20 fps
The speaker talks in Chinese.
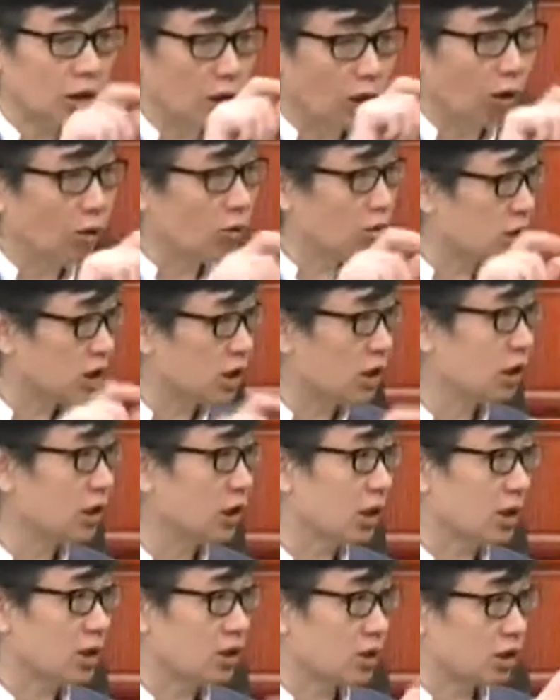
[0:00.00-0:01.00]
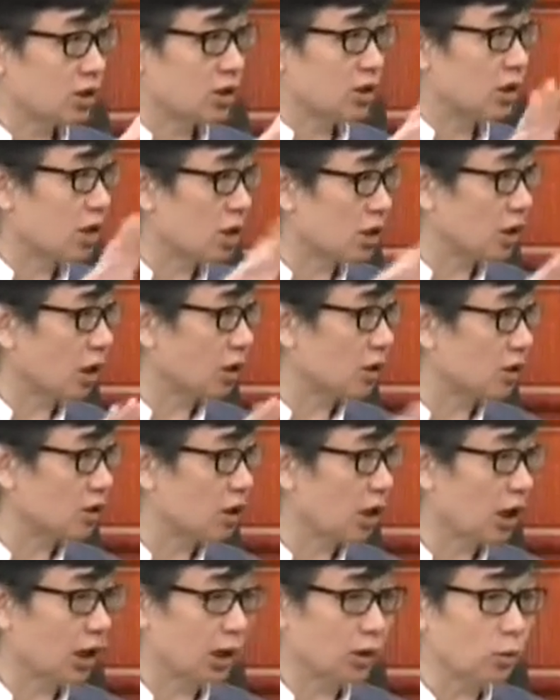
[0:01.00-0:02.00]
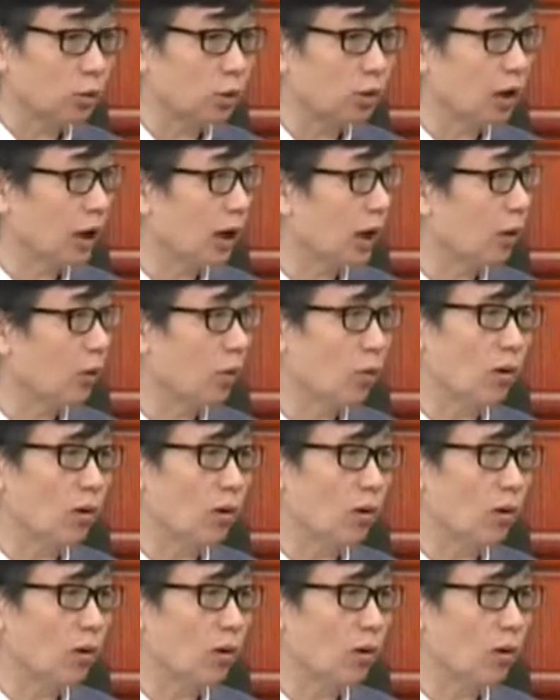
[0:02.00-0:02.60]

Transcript: 高清的世界上的这很多台，